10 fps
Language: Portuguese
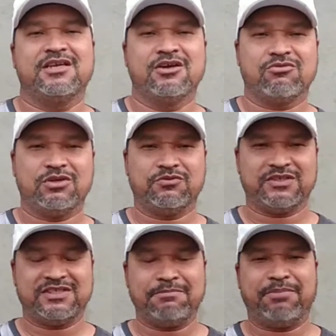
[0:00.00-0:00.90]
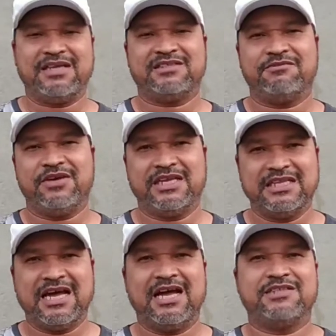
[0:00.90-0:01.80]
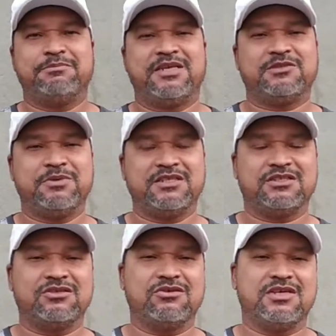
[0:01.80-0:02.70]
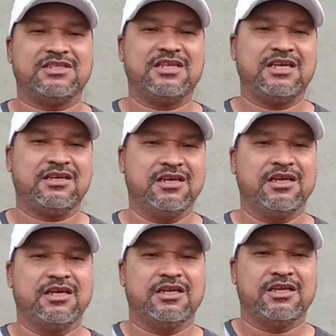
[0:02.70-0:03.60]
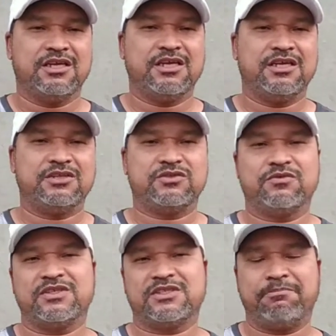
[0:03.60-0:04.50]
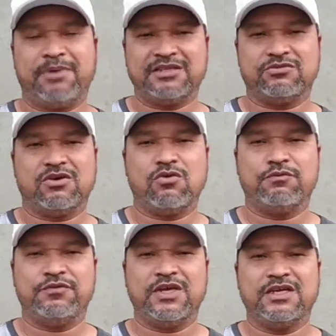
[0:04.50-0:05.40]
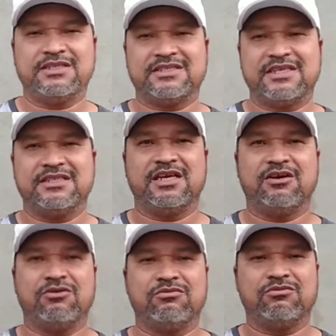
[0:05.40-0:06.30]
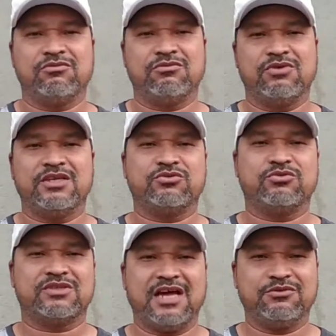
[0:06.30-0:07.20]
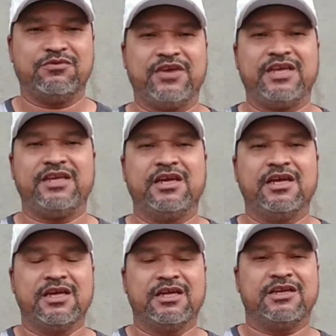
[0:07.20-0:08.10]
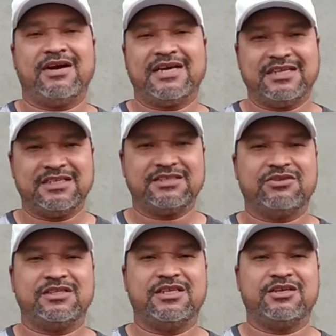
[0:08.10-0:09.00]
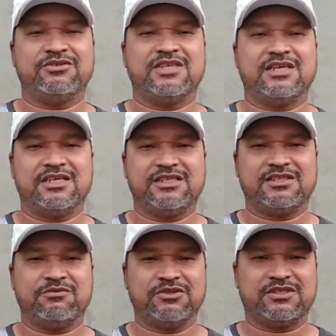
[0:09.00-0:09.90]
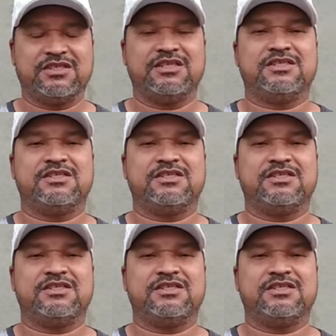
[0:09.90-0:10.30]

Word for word: quando você passa a verdade para as pessoas, né? E se você passa uma confiança, então o resultado vem. E eu agradeço a Deus e agradeço a vocês,